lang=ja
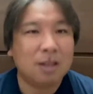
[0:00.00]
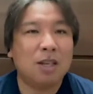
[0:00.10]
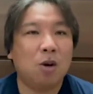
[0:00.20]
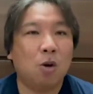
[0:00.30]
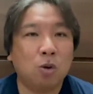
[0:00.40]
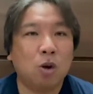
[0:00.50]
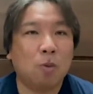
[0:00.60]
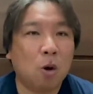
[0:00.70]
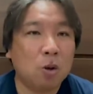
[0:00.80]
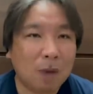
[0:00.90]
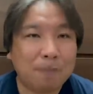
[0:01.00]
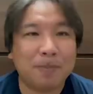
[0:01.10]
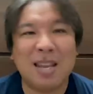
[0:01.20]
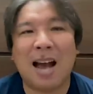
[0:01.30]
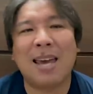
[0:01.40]
日本のボールは
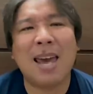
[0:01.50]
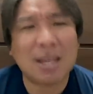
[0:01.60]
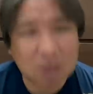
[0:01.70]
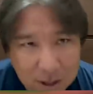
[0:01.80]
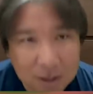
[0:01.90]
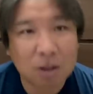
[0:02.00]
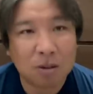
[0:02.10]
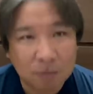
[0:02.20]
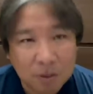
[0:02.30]
投げやすいっていう。